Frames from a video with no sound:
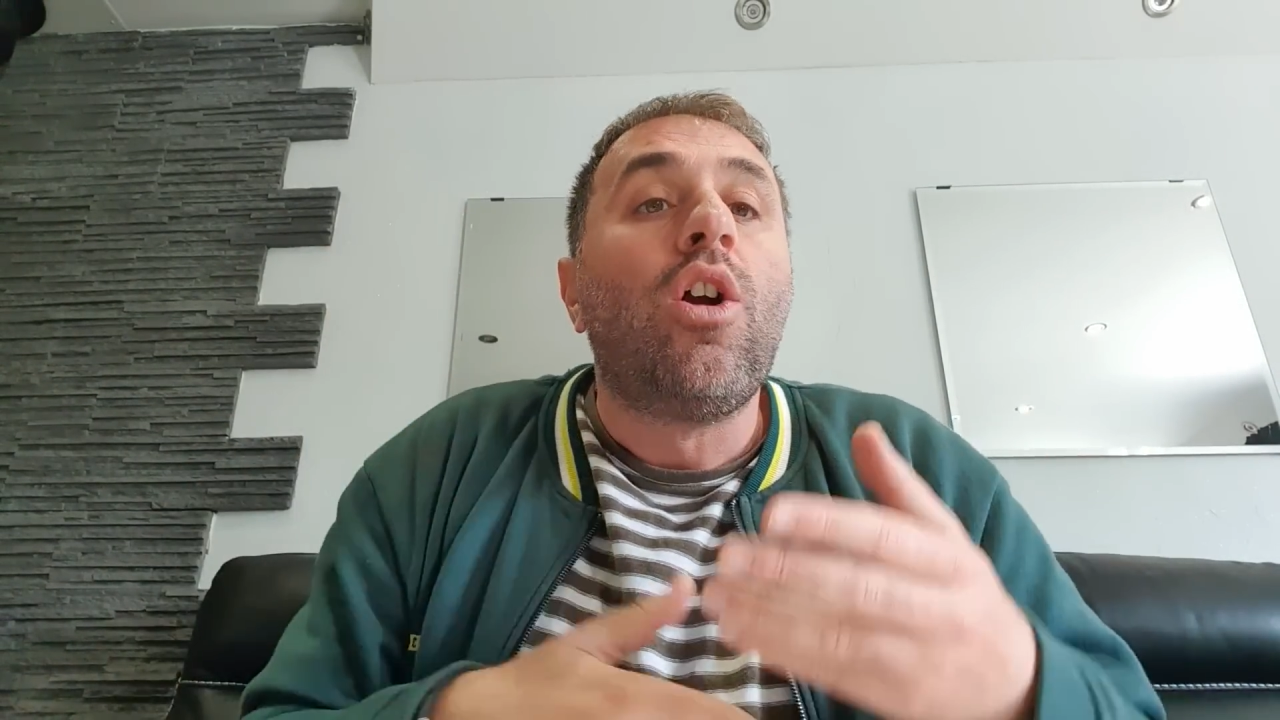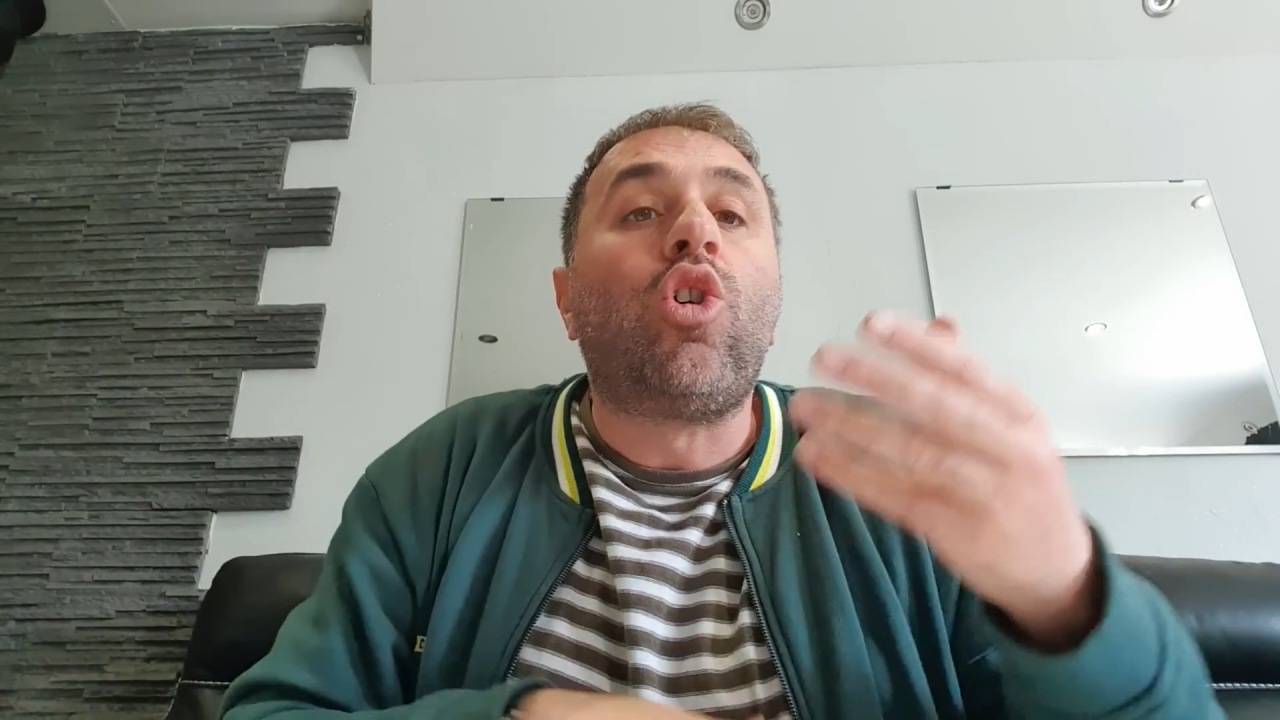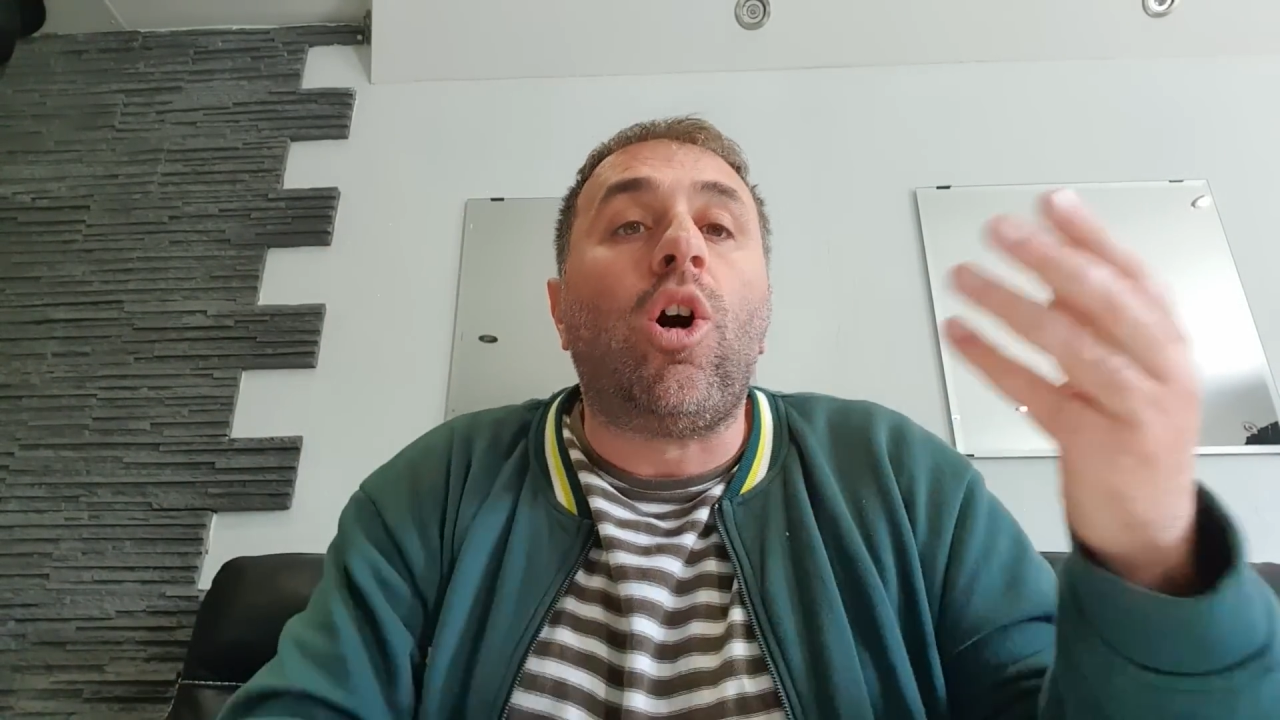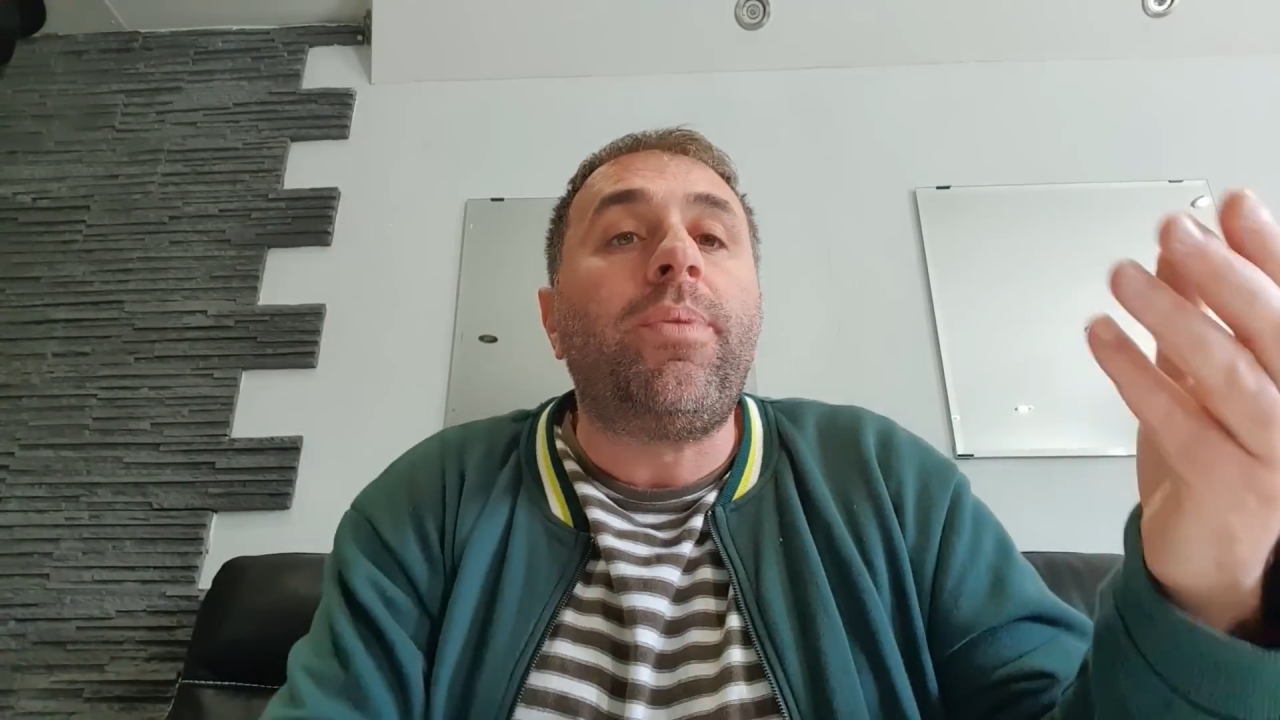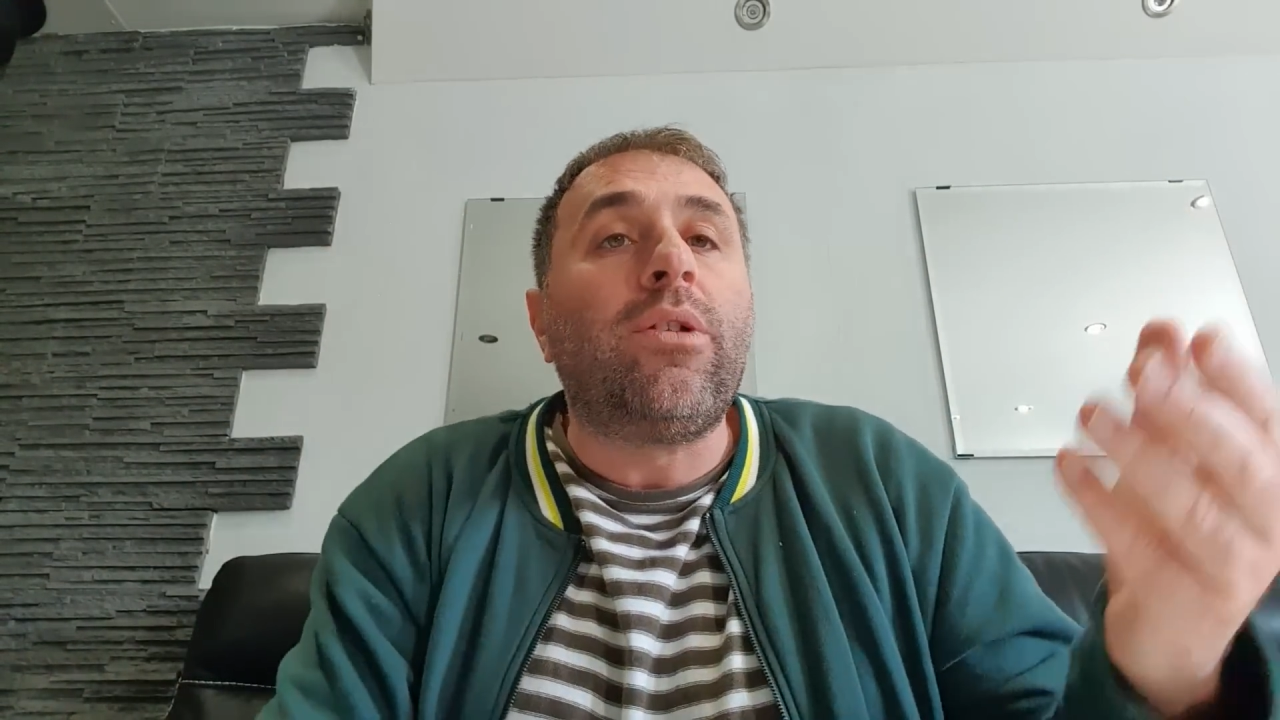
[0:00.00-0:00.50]

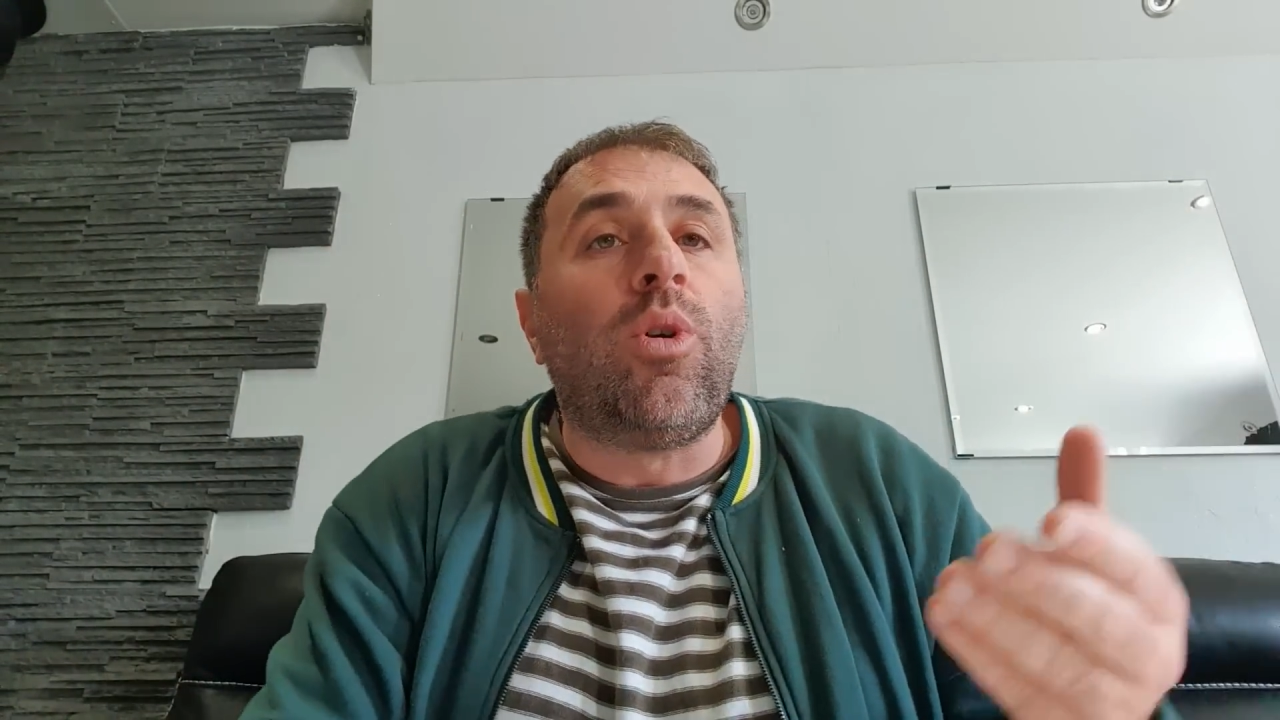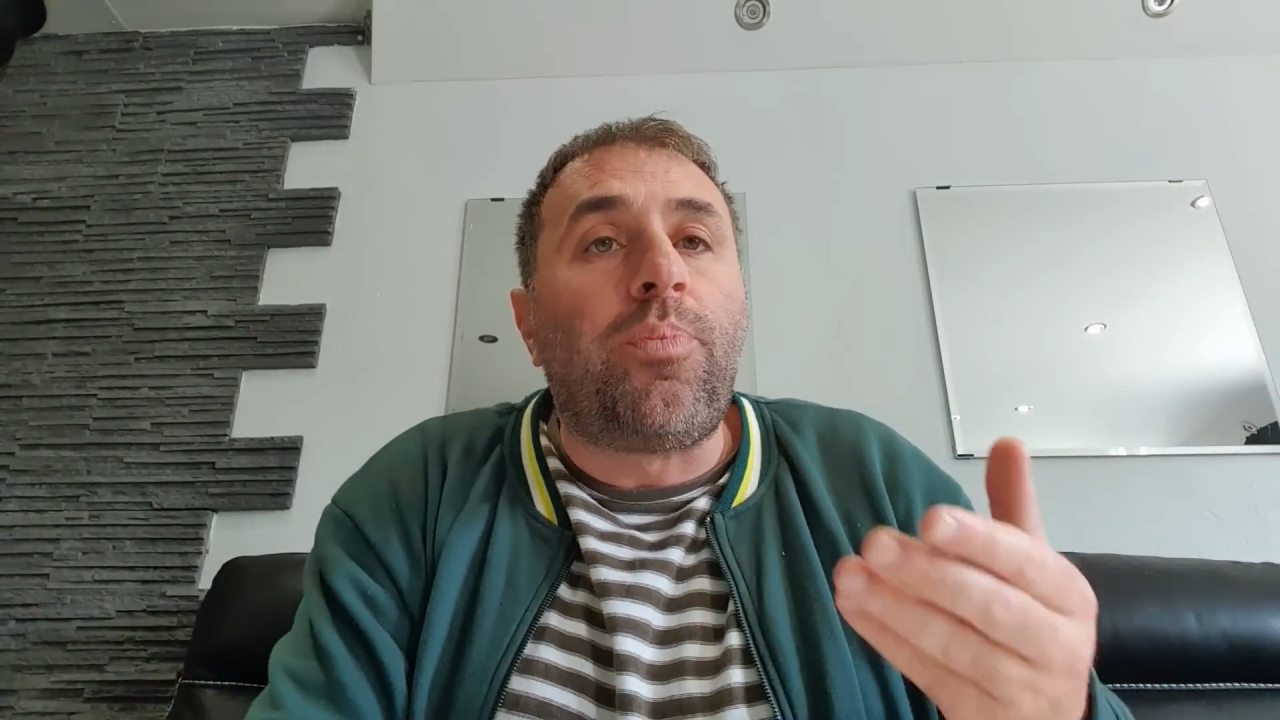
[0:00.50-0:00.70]
combien de